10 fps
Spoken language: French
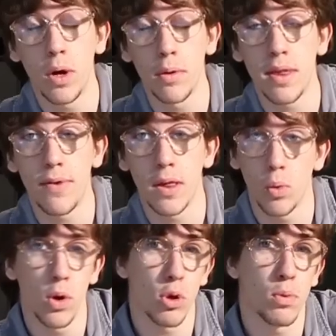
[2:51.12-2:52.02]
noire de cette
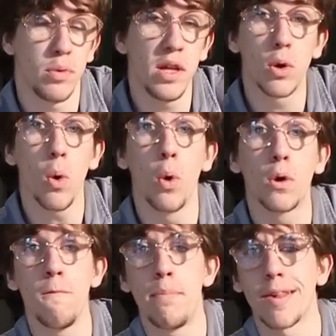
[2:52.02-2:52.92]
façon, et je me suis dit
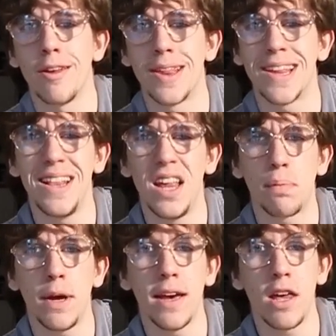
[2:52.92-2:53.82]
qu'aucune personne saine
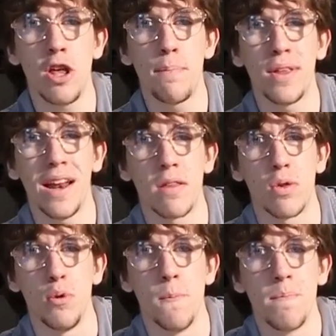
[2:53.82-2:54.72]
d'esprit n'irait chipoter
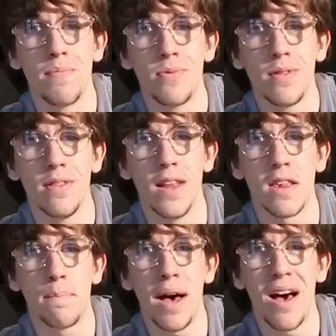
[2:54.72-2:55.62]
là-dessus.
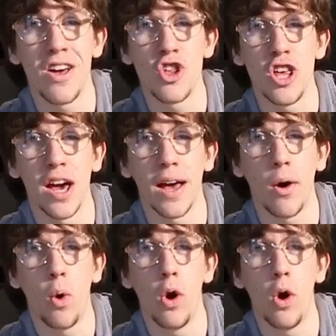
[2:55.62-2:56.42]
N'est-ce pas, JRR